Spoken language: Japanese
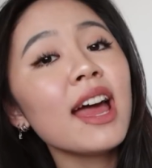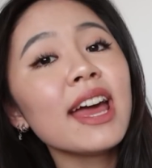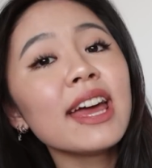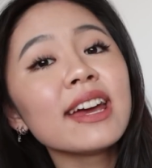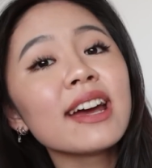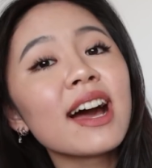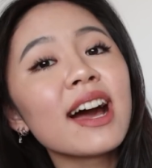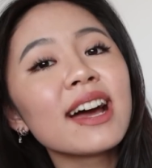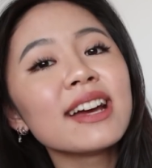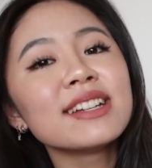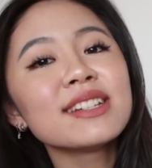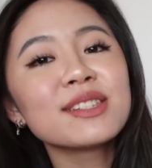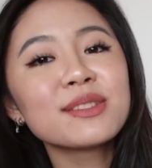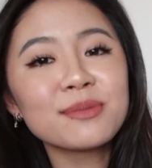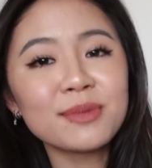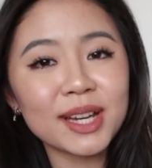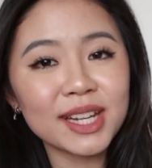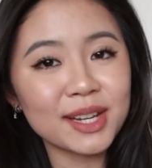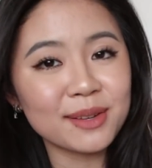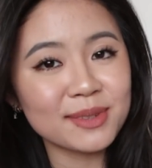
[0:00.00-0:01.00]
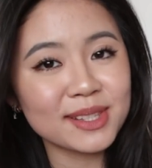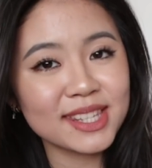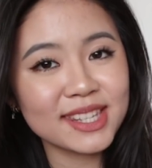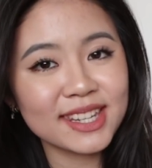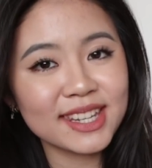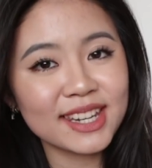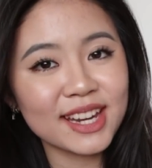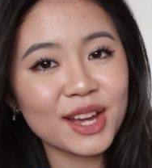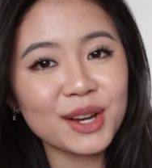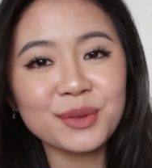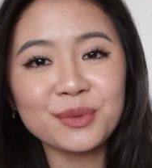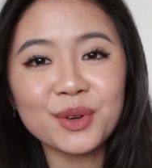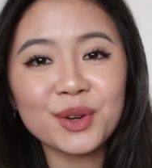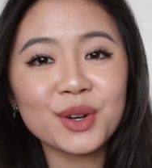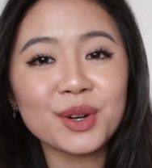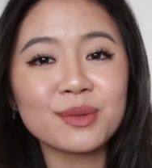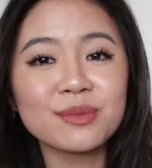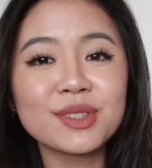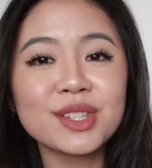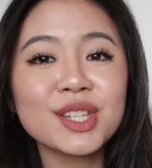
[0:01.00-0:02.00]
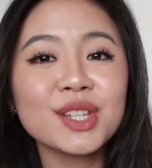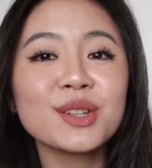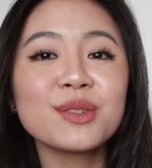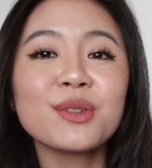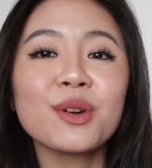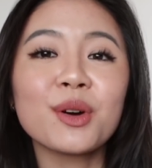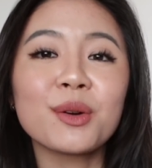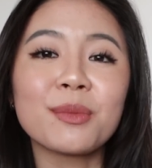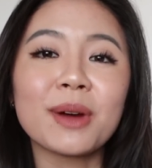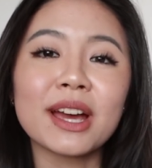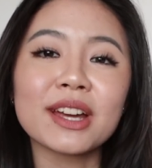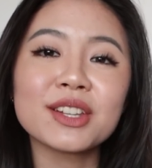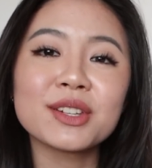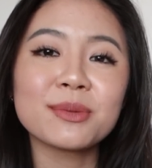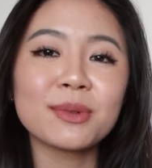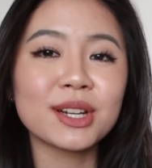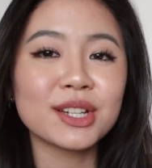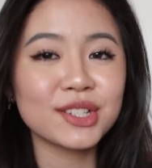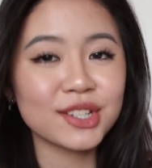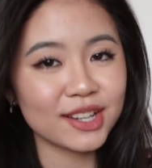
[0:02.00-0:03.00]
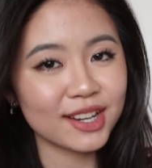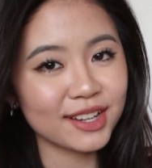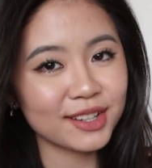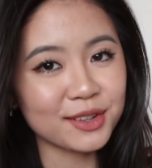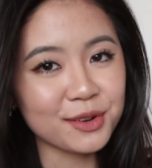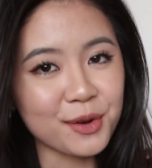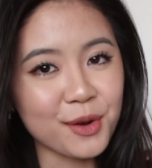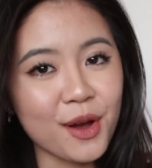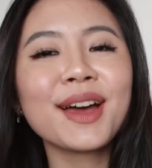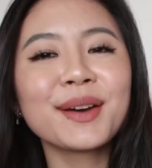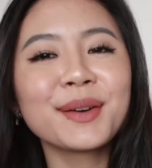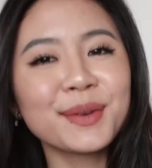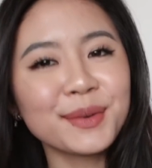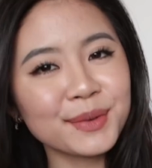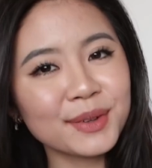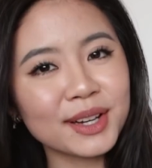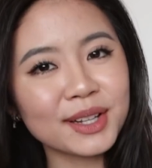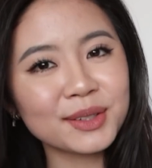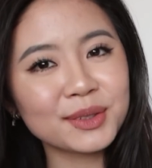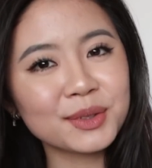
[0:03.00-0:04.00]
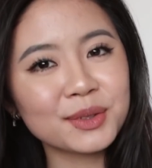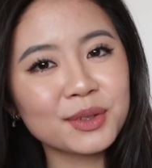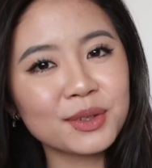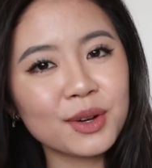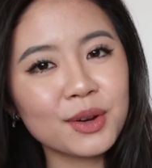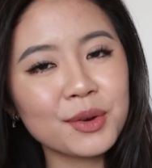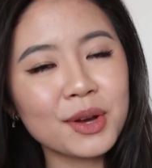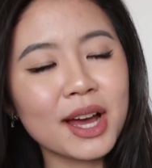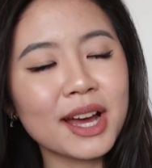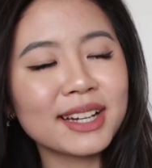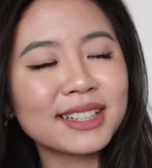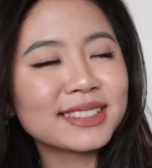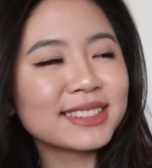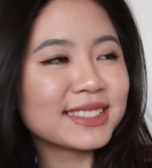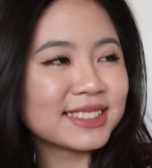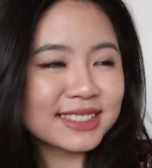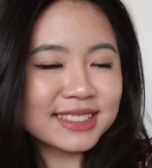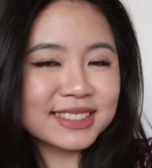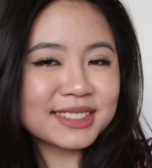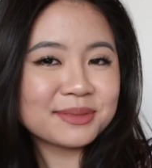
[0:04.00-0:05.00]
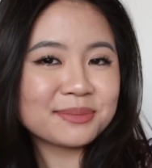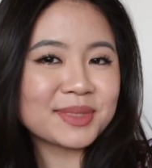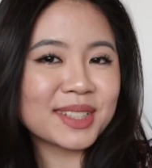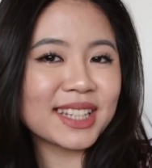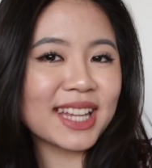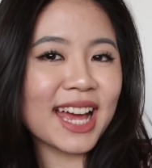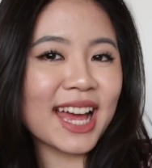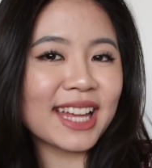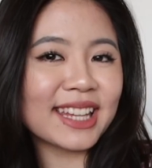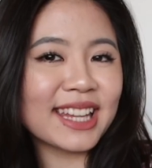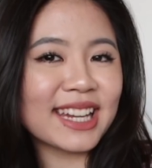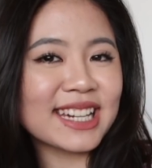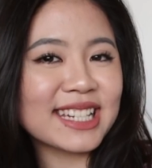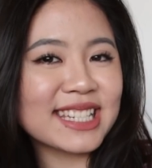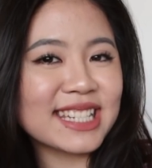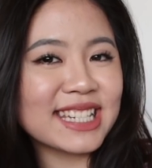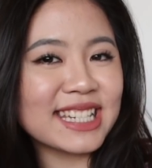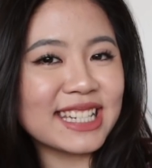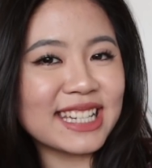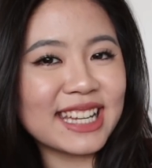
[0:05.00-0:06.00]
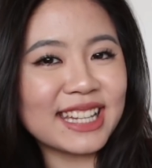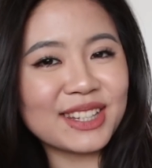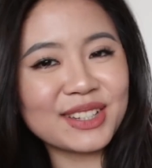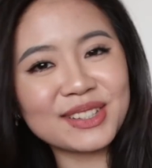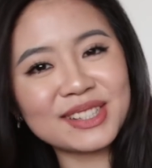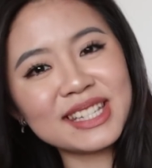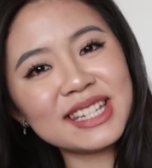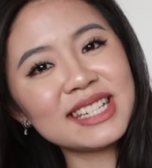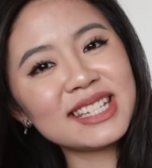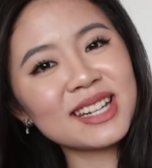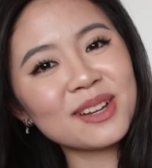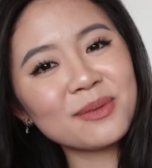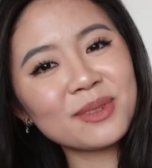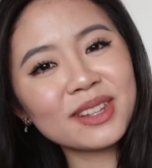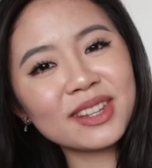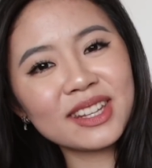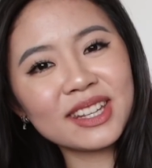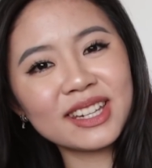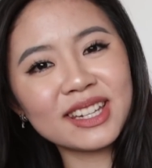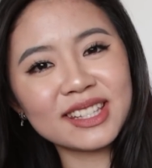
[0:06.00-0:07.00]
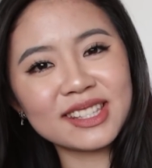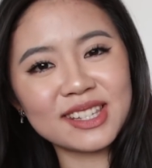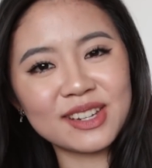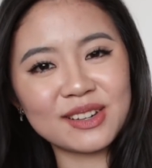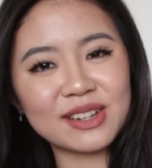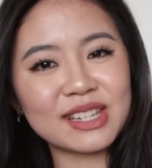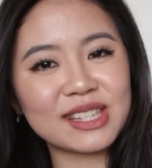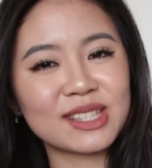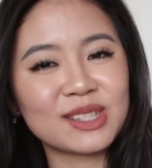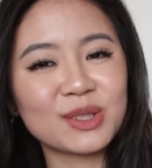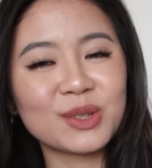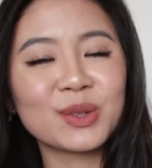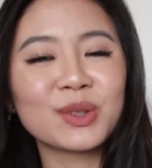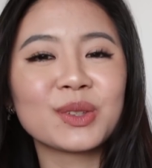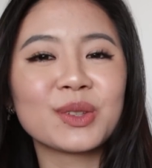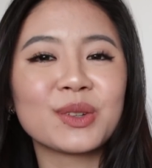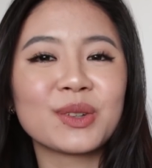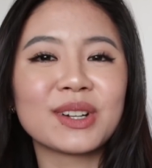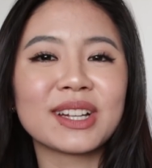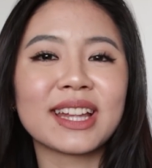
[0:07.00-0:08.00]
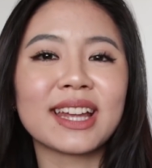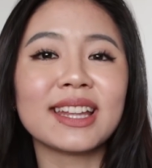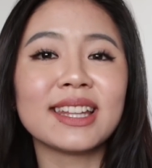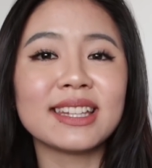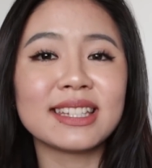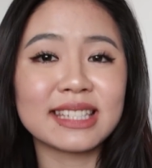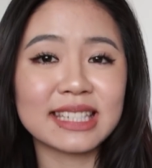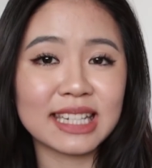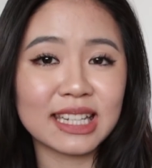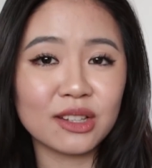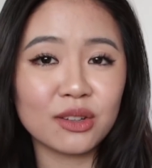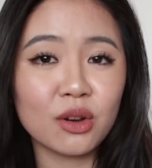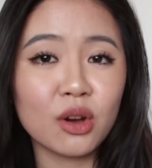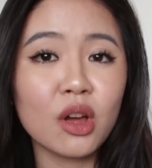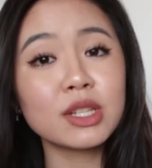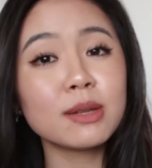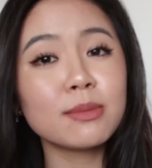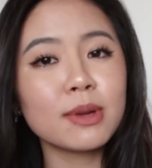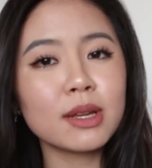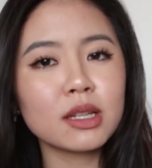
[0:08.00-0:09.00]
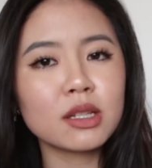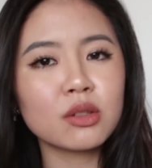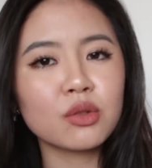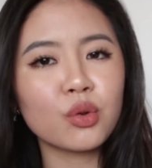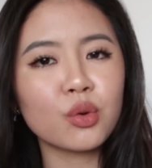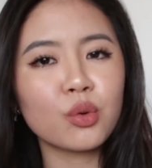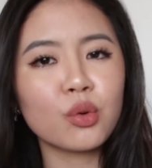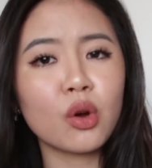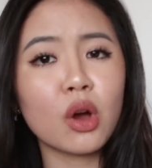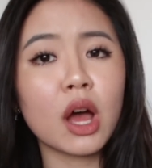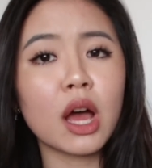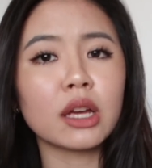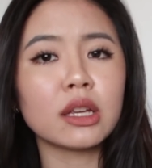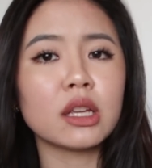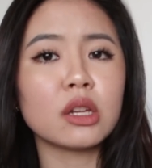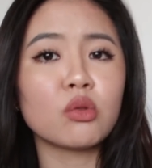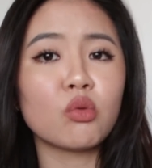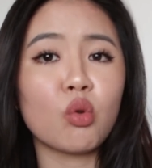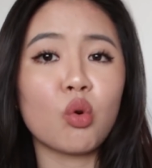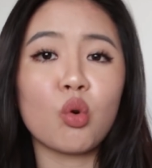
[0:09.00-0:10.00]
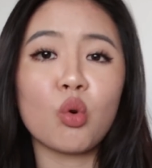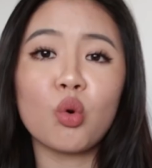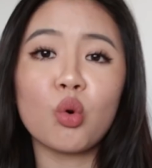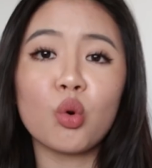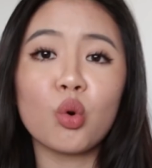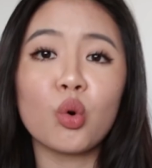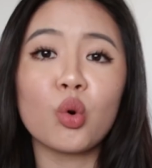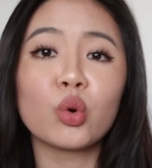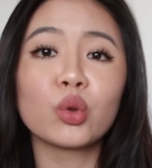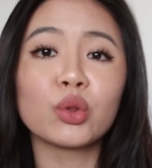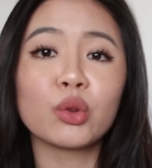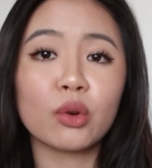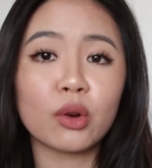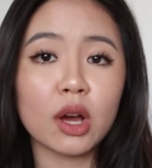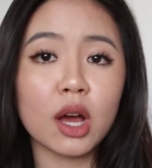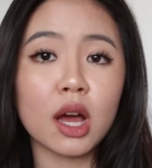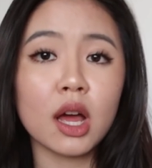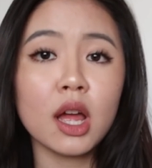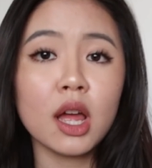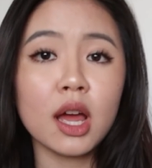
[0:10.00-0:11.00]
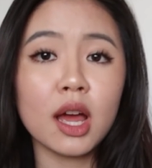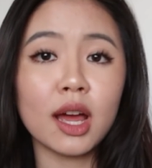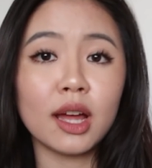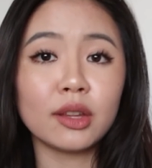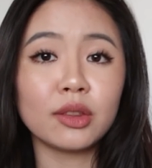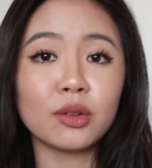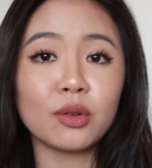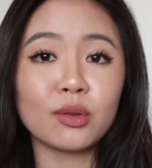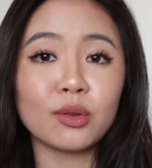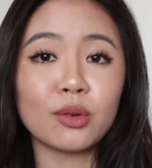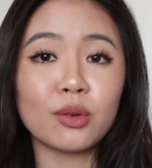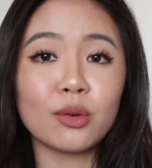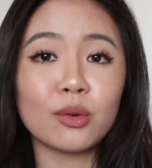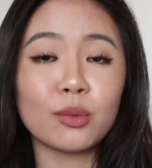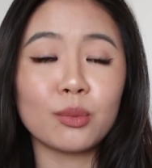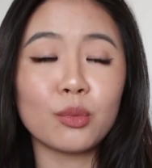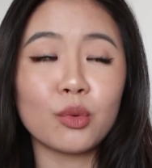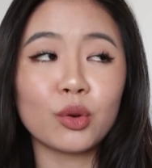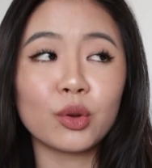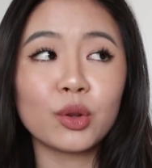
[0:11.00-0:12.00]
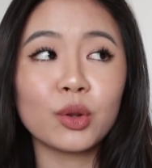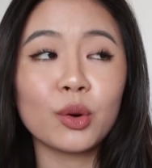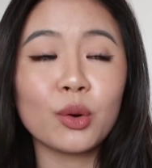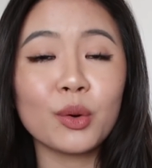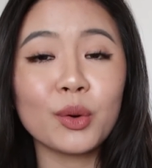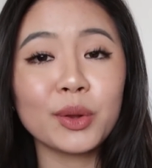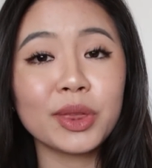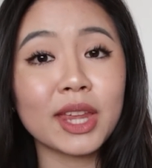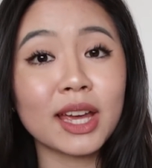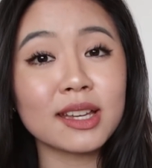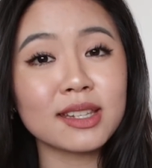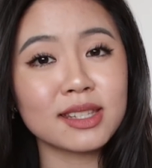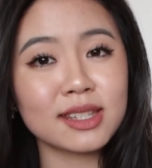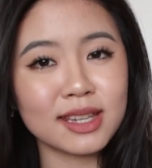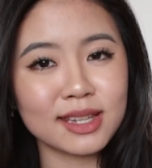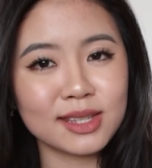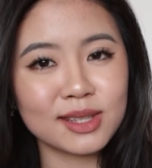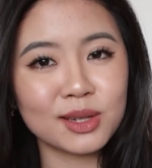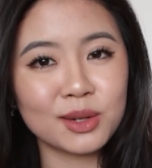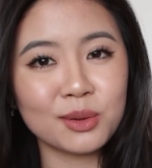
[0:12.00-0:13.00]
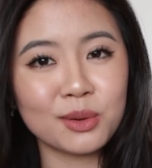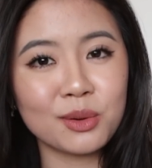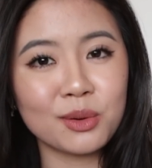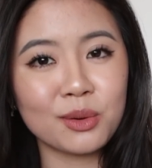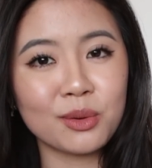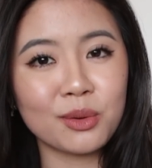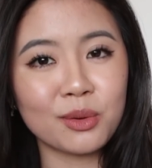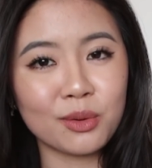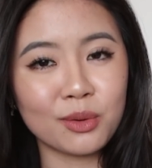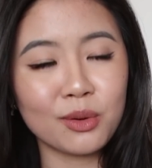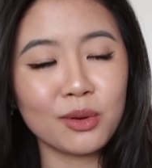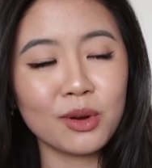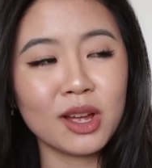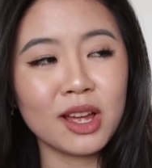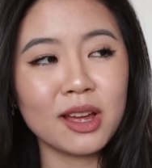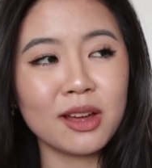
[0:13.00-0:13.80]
Hey guys, my name is Lena and welcome to or back to my channel 今回の動画はまた新しい、えっと、Tea Time with Lena シリーズの動画なんですけどモチベーションを上げる方法とかあと目標を達成する方法